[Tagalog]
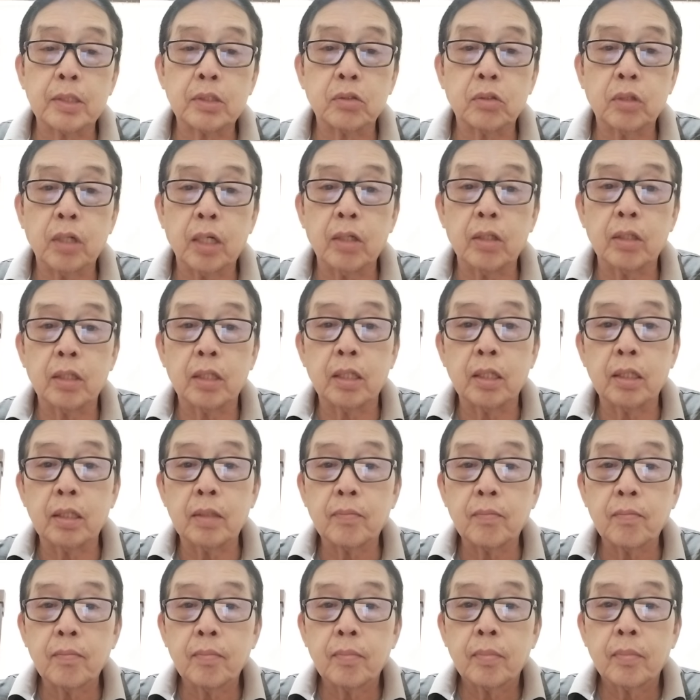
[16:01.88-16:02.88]
ko ngayon eh.
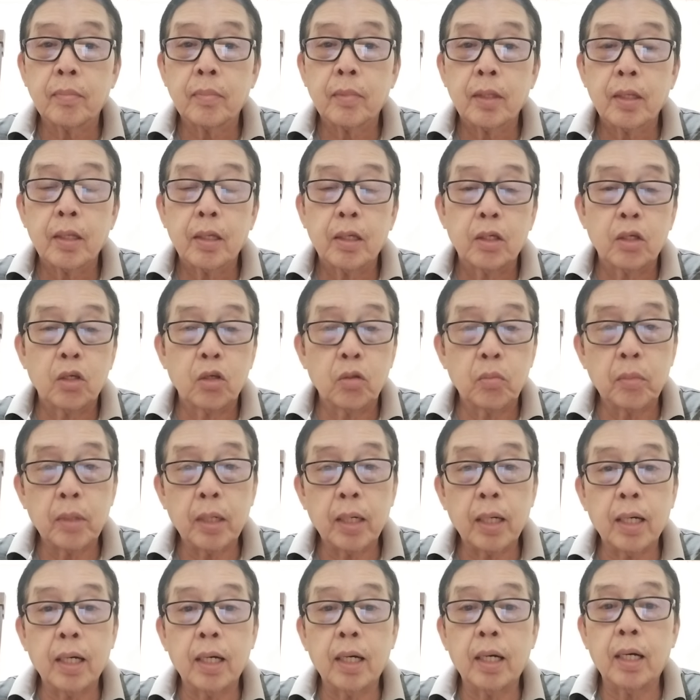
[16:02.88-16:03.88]
Yung
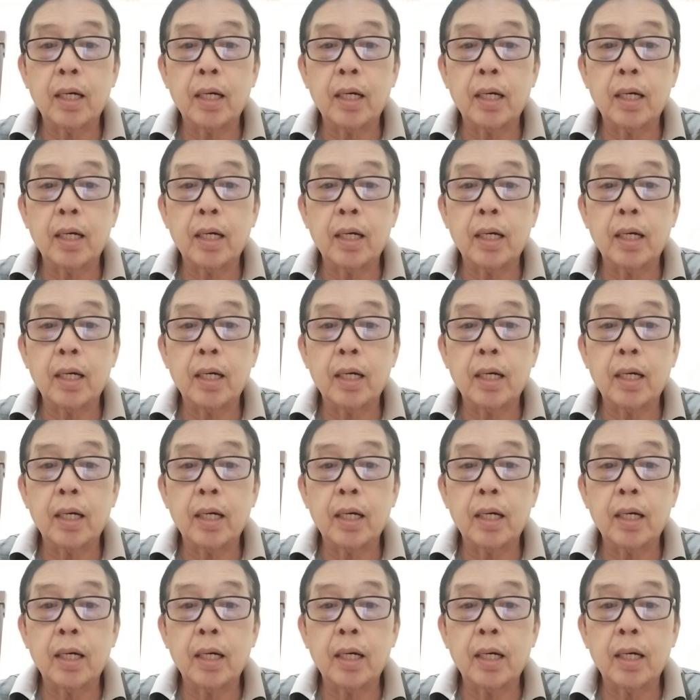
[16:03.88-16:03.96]
mga